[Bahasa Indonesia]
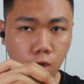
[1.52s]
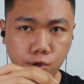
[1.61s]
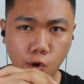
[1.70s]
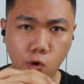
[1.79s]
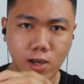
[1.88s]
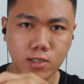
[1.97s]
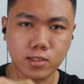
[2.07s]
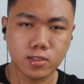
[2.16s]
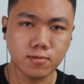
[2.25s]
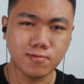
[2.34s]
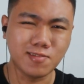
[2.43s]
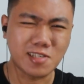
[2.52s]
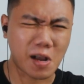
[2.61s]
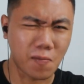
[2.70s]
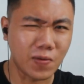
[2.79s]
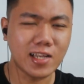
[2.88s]
Yo guys,
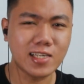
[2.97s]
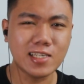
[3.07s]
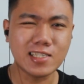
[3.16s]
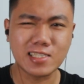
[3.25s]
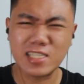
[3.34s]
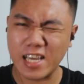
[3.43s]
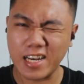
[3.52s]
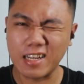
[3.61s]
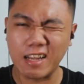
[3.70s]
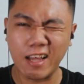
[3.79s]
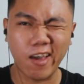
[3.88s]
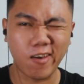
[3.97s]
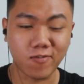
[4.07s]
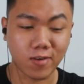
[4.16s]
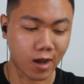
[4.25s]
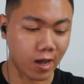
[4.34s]
kembali lagi ke channel
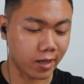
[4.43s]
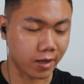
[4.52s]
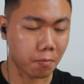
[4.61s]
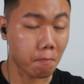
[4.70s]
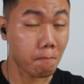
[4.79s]
FKR